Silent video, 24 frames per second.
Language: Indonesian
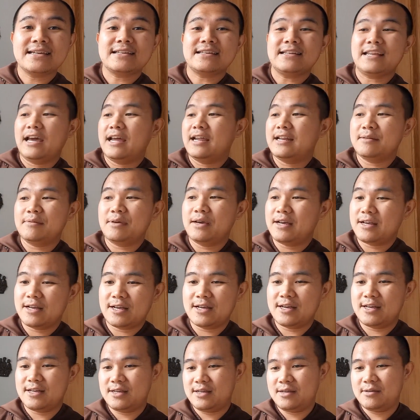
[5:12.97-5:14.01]
dan
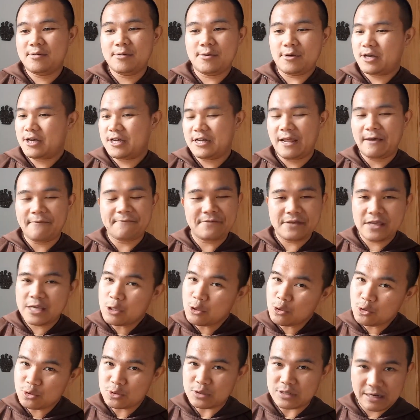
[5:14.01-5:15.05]
eh, kena
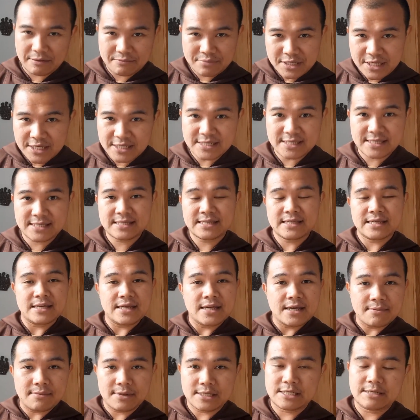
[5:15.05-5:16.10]
virus rabies
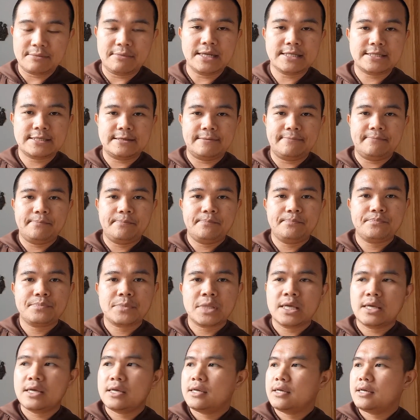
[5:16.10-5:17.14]
macam-macam
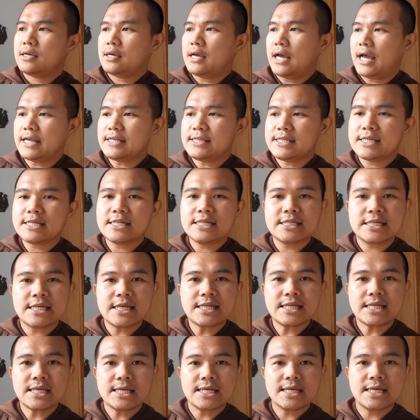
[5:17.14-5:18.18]
anjing di
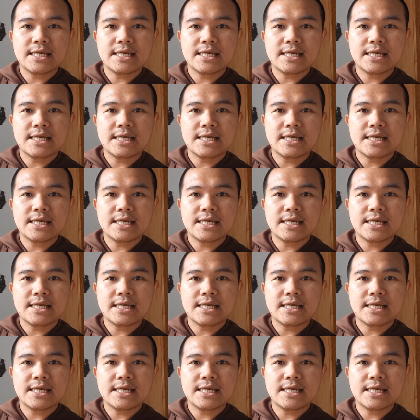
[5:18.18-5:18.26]
sini